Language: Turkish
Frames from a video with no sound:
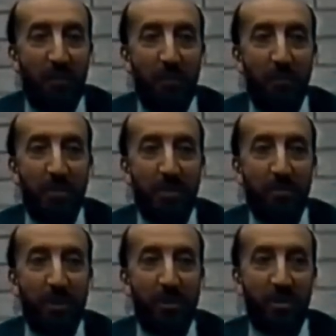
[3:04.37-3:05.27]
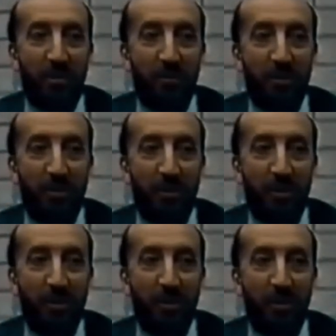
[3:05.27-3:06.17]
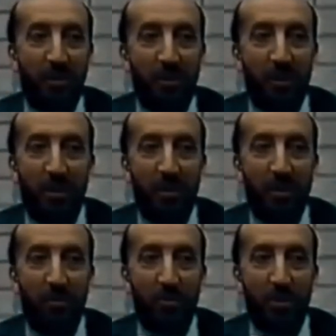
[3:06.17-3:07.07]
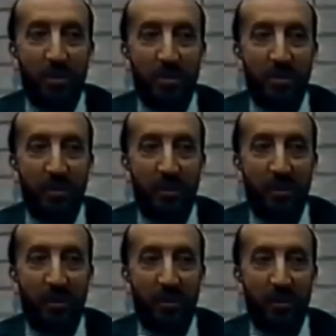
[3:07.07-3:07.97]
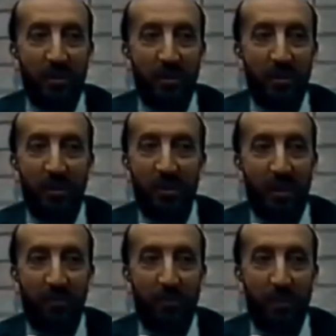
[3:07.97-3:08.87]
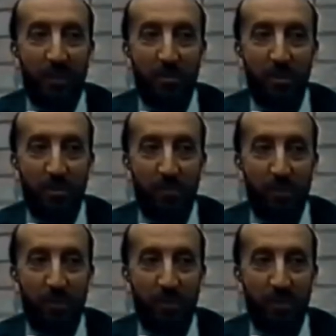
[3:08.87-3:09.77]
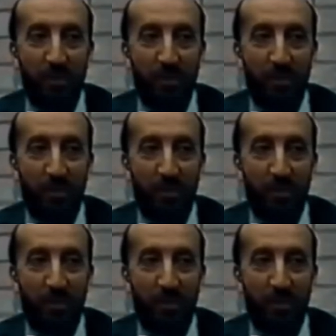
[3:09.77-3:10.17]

Ama bizim yaşadığımız din karıyla koca arasındaki ihtilafı bile çözmüyor.